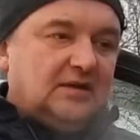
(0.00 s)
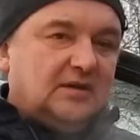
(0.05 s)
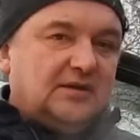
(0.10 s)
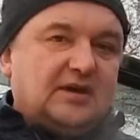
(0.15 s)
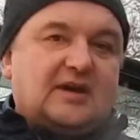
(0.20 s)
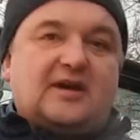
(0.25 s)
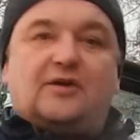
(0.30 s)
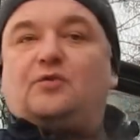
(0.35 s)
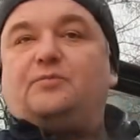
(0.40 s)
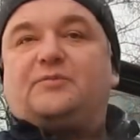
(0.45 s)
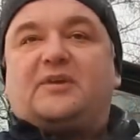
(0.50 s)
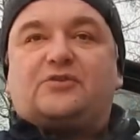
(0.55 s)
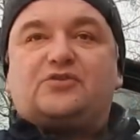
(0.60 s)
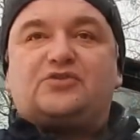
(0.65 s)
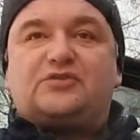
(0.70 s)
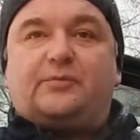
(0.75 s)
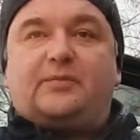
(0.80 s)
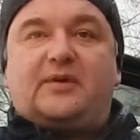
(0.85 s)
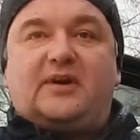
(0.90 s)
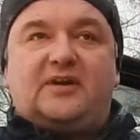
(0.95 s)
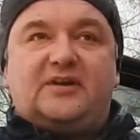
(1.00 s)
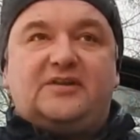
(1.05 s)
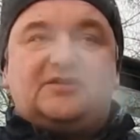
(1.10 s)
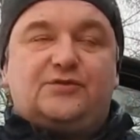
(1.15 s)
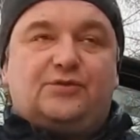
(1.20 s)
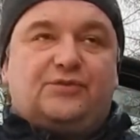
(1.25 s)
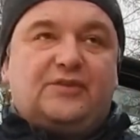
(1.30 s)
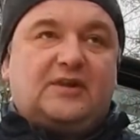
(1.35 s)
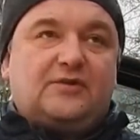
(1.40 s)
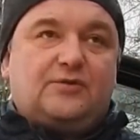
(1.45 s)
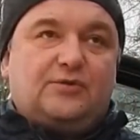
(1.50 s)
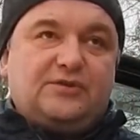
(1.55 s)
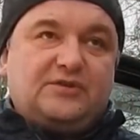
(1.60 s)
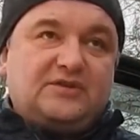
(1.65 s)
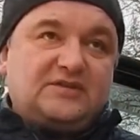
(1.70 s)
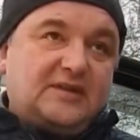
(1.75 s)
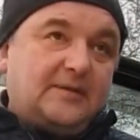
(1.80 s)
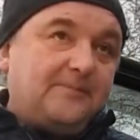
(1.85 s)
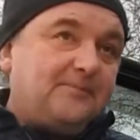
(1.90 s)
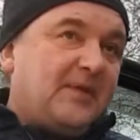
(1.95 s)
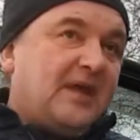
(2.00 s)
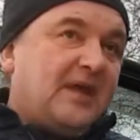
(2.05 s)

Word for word: на каком дорожном покрытии он находится.